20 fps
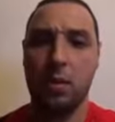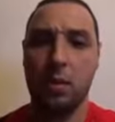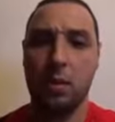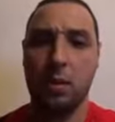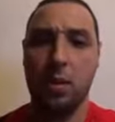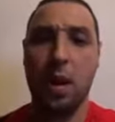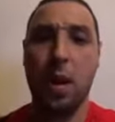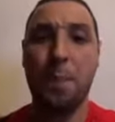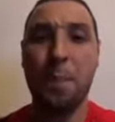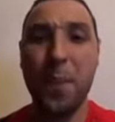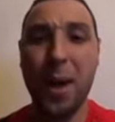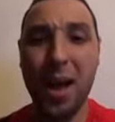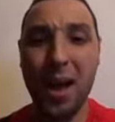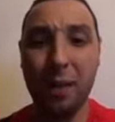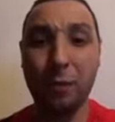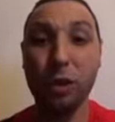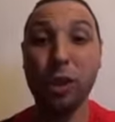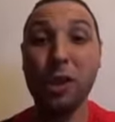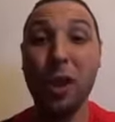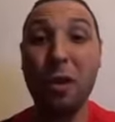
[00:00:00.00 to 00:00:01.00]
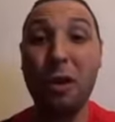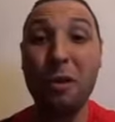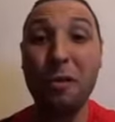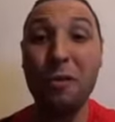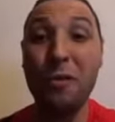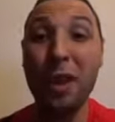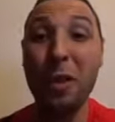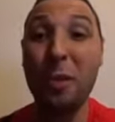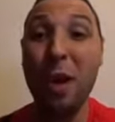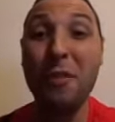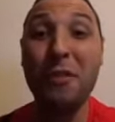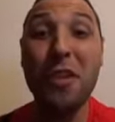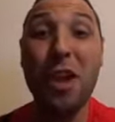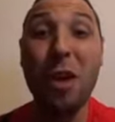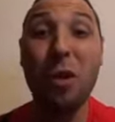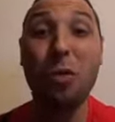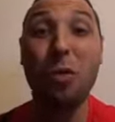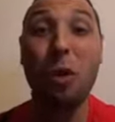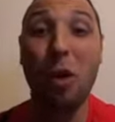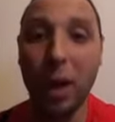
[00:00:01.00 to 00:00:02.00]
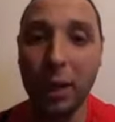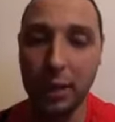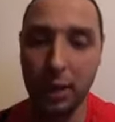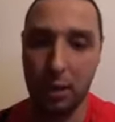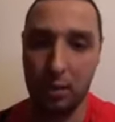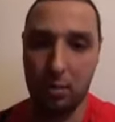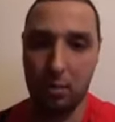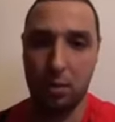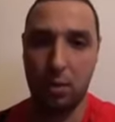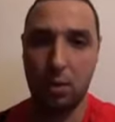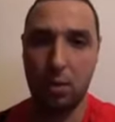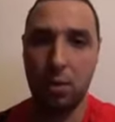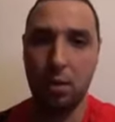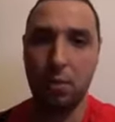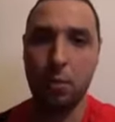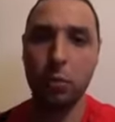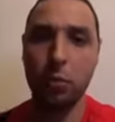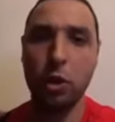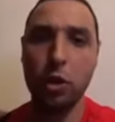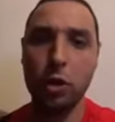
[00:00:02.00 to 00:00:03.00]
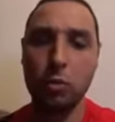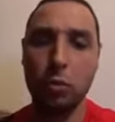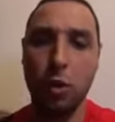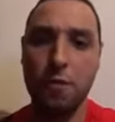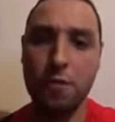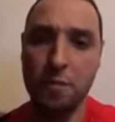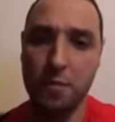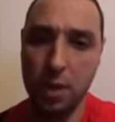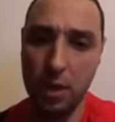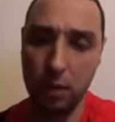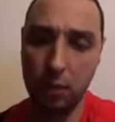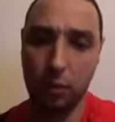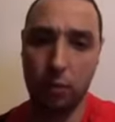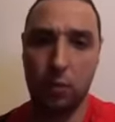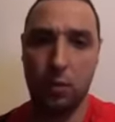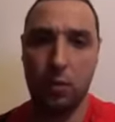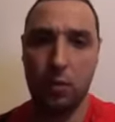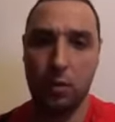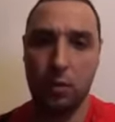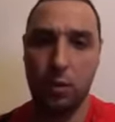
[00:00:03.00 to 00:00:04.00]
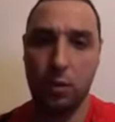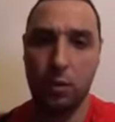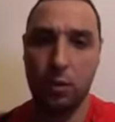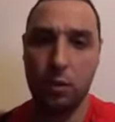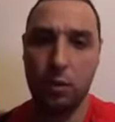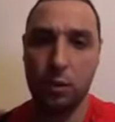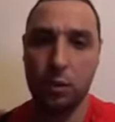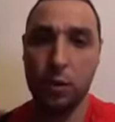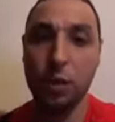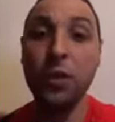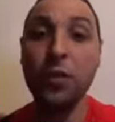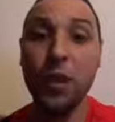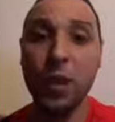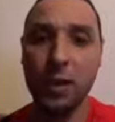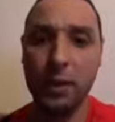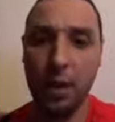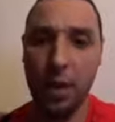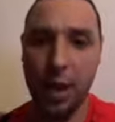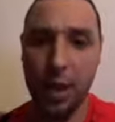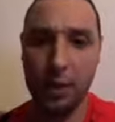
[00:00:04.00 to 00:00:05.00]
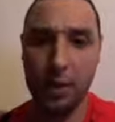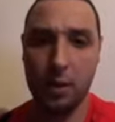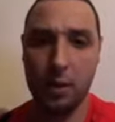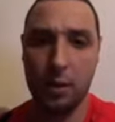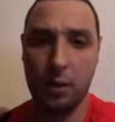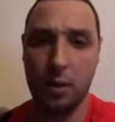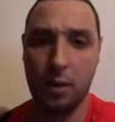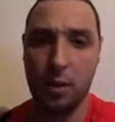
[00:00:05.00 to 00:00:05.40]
rapaz? você é uma, uma vergonha pro nosso movimento. De verdade.